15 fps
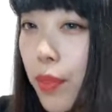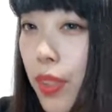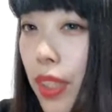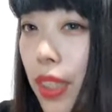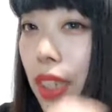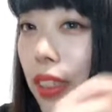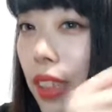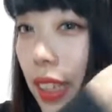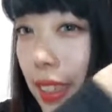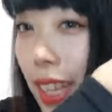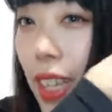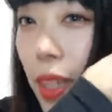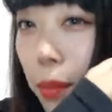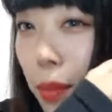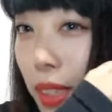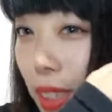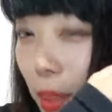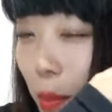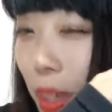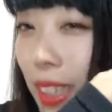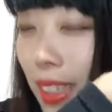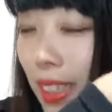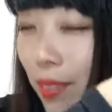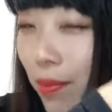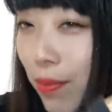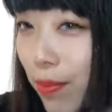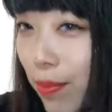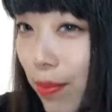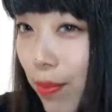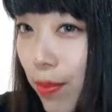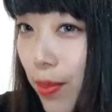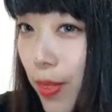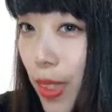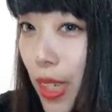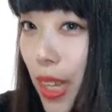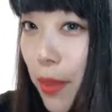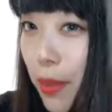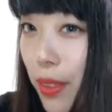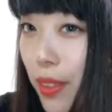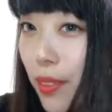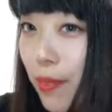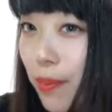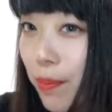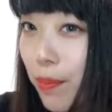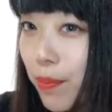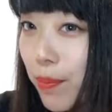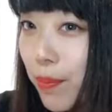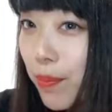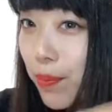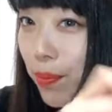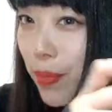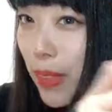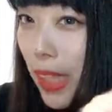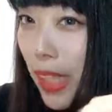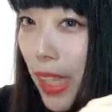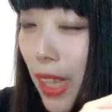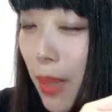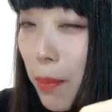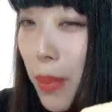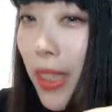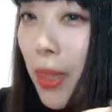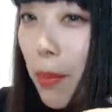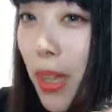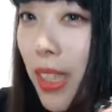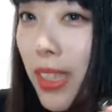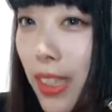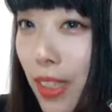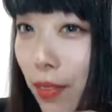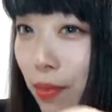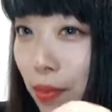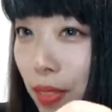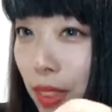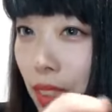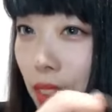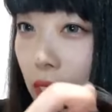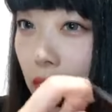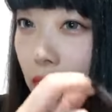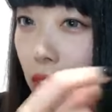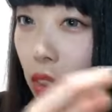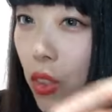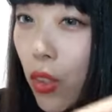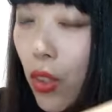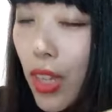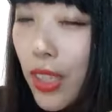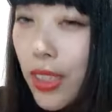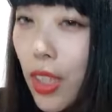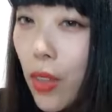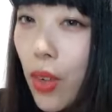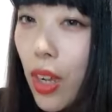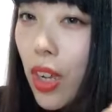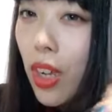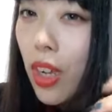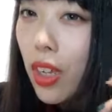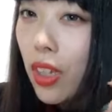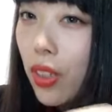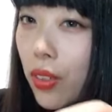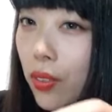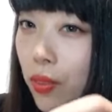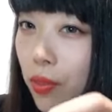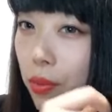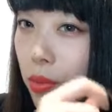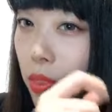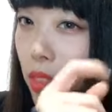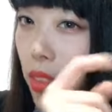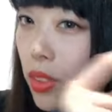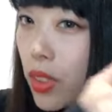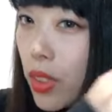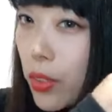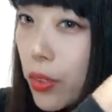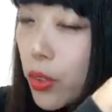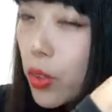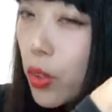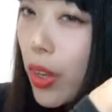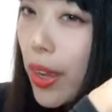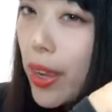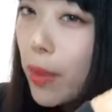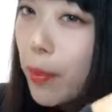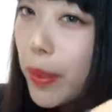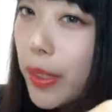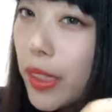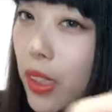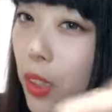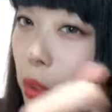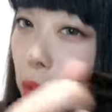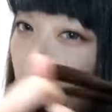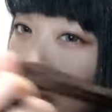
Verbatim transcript: 来てください。待ってます。ライブ。待ってます。ちょっと明日はちょっと早めにやろう